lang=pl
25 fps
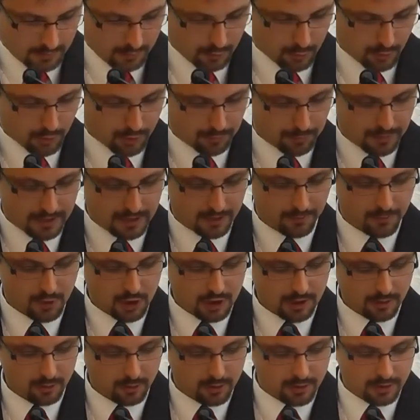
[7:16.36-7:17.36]
Już
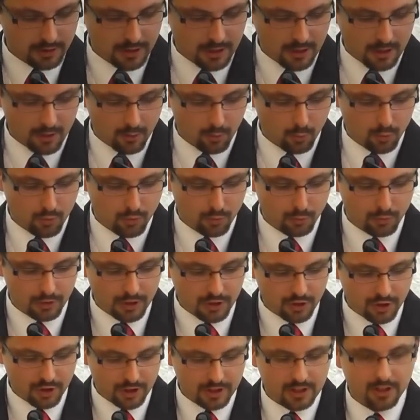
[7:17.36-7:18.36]
pierwszego dnia
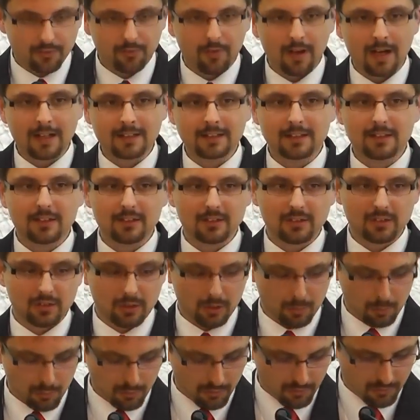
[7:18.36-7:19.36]
usuniecie kwas z
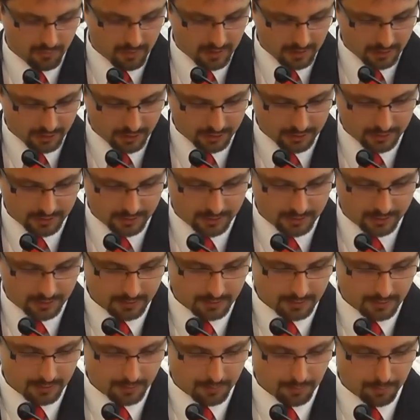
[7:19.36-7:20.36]
domów waszych,
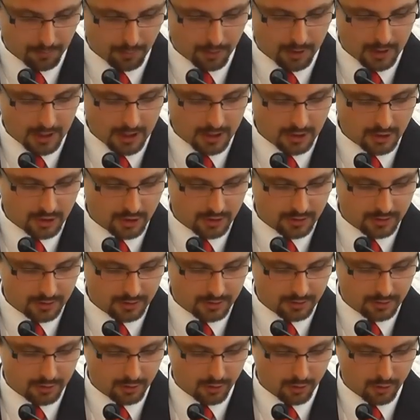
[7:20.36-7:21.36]
bo każdy,
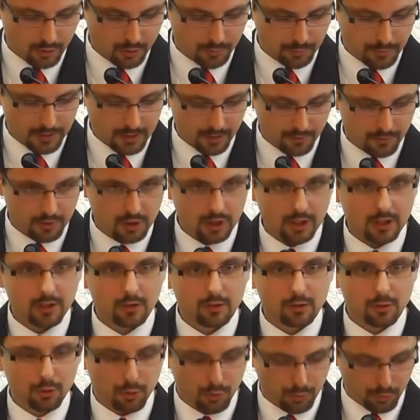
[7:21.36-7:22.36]
kto od
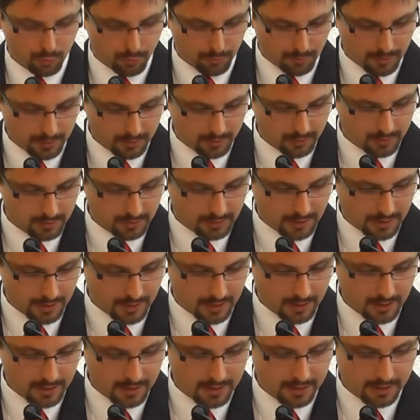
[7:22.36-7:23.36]
pierwszego do siódmego
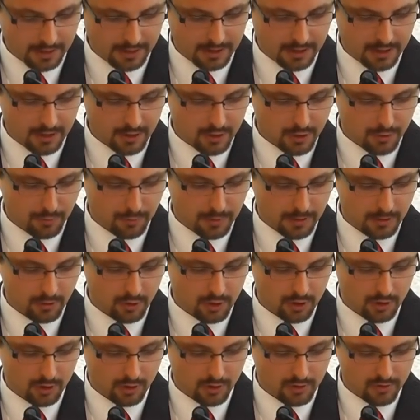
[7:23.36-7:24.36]
dnia jeść
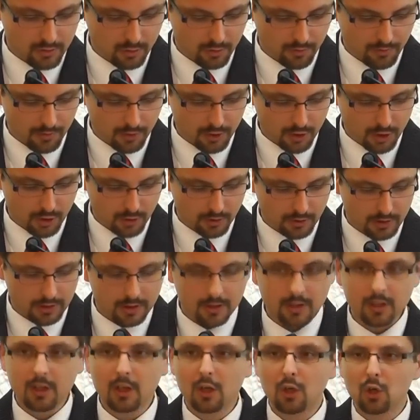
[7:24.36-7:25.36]
będzie to, co
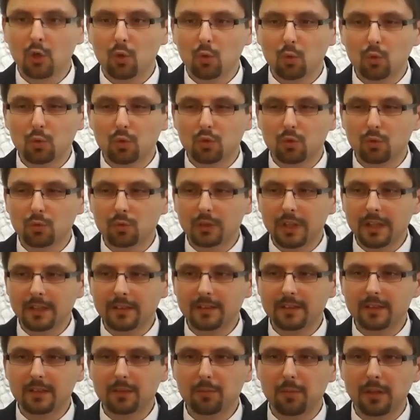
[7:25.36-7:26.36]
kwaszone,
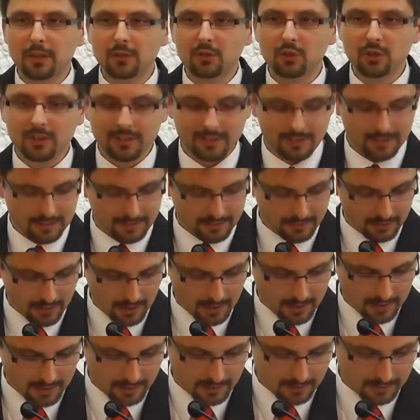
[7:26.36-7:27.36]
usunięty będzie z
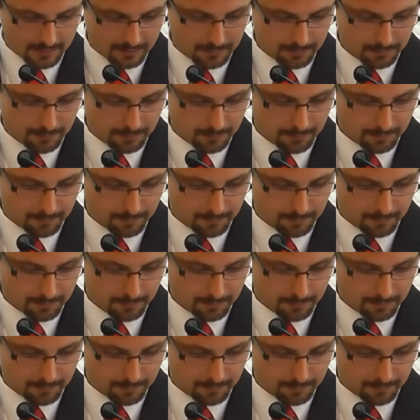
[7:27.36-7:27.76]
Izraela.